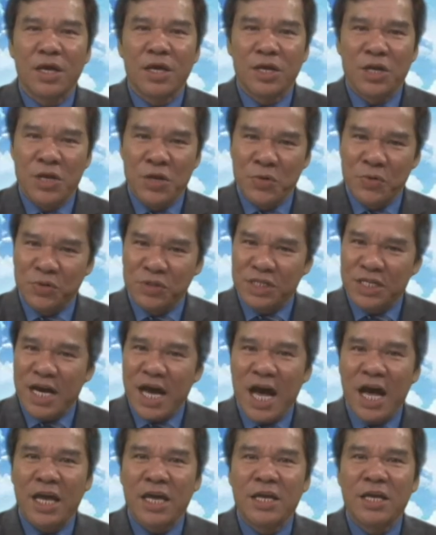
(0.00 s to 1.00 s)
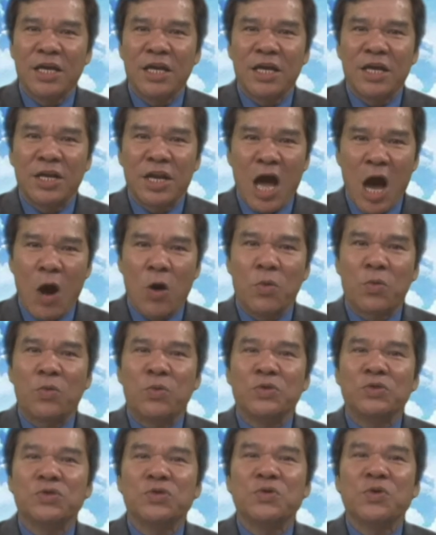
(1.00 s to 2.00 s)
Điều thứ hai, đạo
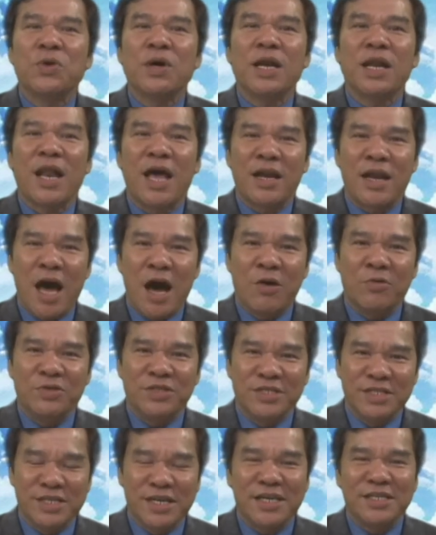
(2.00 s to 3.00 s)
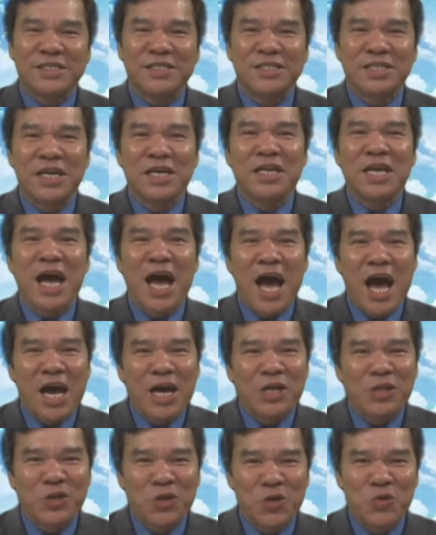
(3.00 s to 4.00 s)
của Chúa là đạo dựa trên
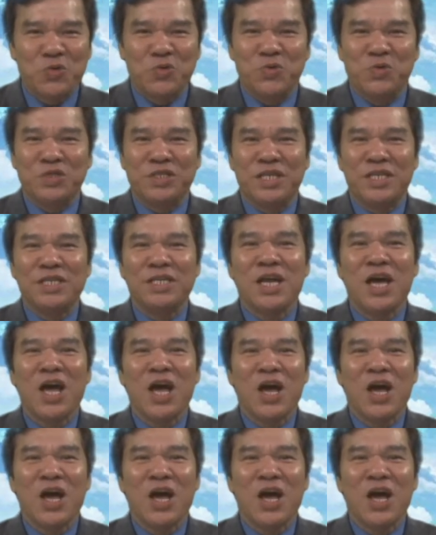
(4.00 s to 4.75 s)
hai tiêu chuẩn chính,